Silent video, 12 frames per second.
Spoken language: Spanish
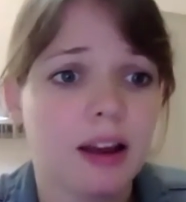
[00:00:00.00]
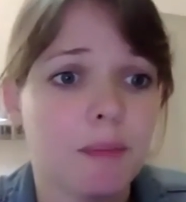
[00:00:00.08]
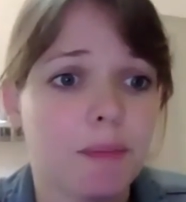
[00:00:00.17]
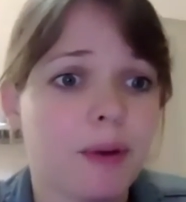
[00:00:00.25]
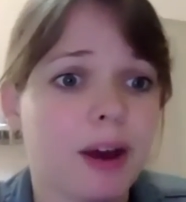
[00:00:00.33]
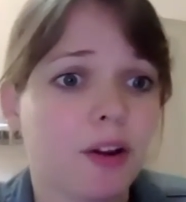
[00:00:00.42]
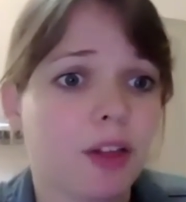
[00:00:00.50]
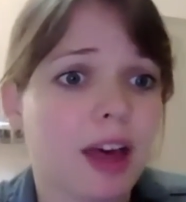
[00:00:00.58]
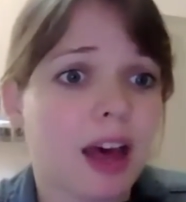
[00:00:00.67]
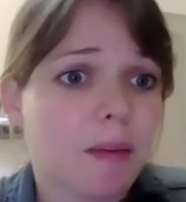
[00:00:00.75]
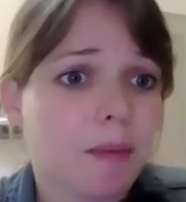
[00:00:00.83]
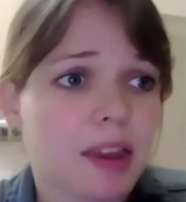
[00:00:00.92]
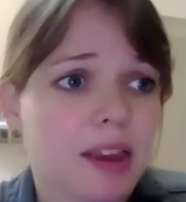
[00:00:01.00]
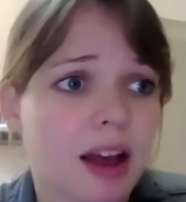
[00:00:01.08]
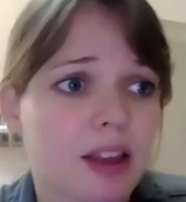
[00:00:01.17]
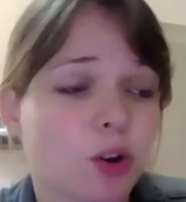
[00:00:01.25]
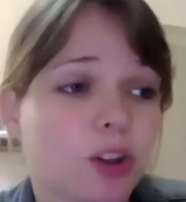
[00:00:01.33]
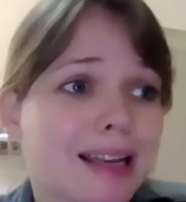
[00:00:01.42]
Eh, pero de ahí para
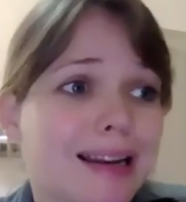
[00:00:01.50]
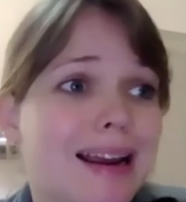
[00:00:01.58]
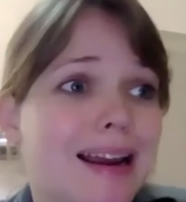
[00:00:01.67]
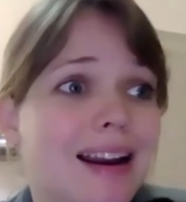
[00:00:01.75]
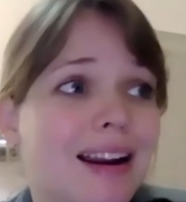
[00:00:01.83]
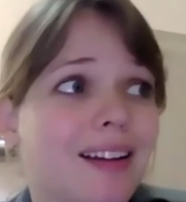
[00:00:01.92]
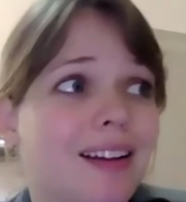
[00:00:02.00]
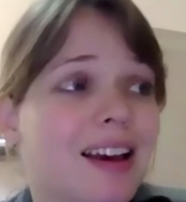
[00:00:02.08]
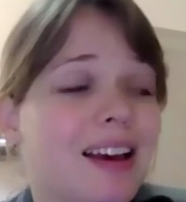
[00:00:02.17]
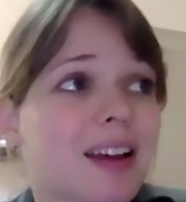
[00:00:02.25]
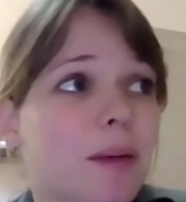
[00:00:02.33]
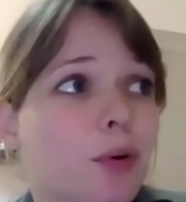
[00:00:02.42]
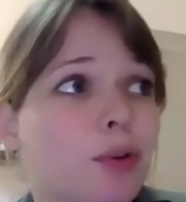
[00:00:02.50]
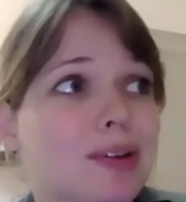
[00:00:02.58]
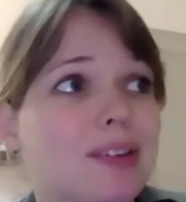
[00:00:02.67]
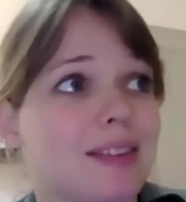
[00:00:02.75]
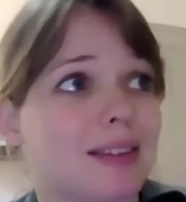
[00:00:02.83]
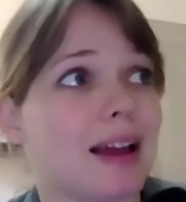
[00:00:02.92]
allá, yo tener esa
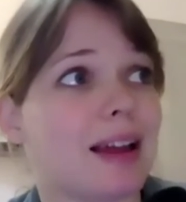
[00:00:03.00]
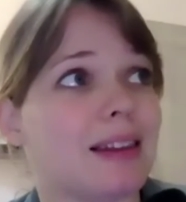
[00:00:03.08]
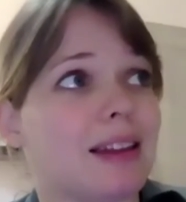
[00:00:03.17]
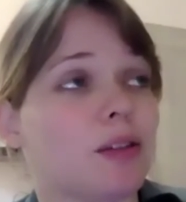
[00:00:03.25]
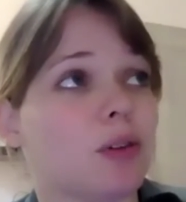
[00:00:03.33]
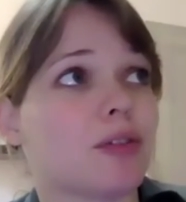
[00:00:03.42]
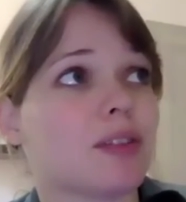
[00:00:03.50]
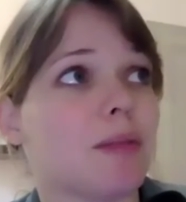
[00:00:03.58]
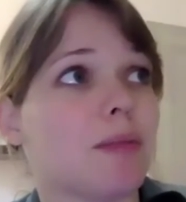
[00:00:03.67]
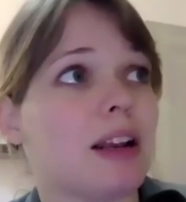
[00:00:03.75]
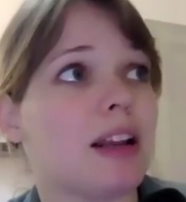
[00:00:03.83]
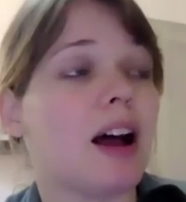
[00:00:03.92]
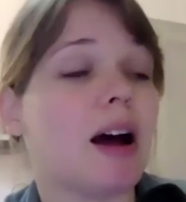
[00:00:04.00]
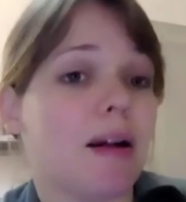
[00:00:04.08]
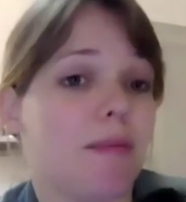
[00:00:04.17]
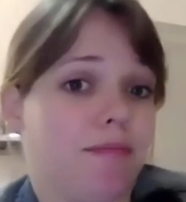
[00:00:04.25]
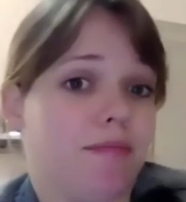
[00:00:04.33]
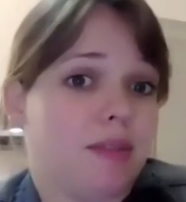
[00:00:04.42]
potestad de entonces venir
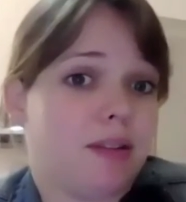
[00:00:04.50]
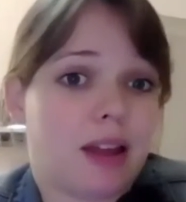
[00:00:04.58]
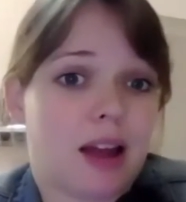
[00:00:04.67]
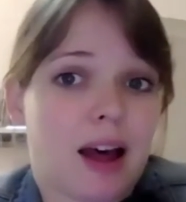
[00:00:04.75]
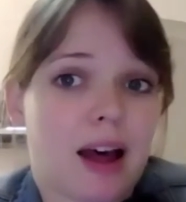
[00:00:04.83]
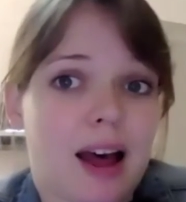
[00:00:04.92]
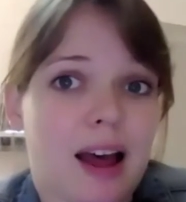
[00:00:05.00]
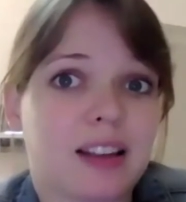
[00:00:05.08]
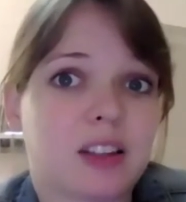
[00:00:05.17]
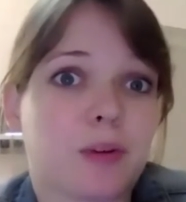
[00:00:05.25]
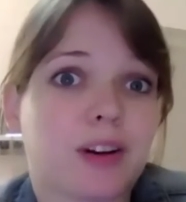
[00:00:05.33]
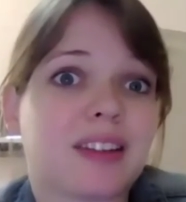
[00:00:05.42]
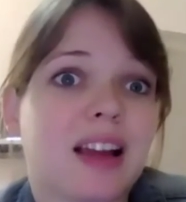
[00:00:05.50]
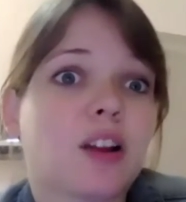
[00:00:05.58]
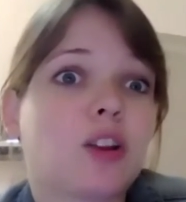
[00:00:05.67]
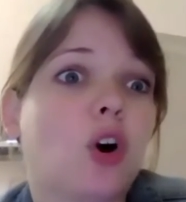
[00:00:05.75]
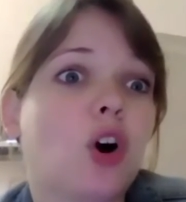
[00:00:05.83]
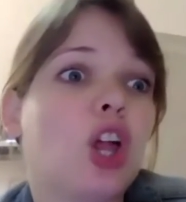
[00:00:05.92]
a, expresar